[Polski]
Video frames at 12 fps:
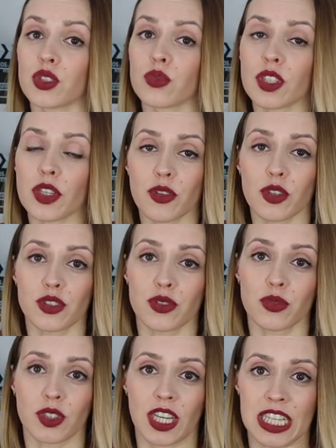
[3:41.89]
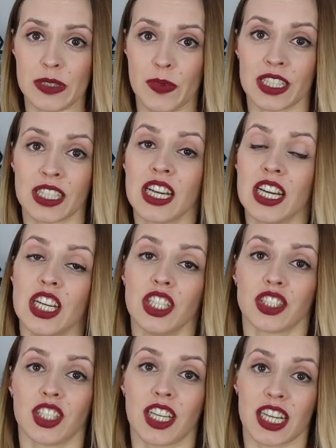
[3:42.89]
Tutaj wchodzi drugi aspekt,
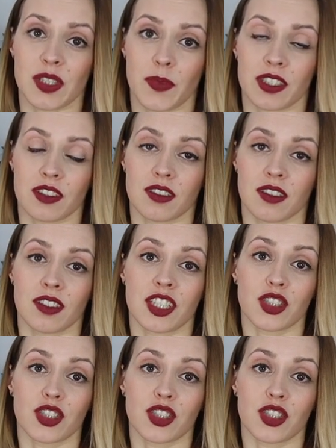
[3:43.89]
czyli aspekt e,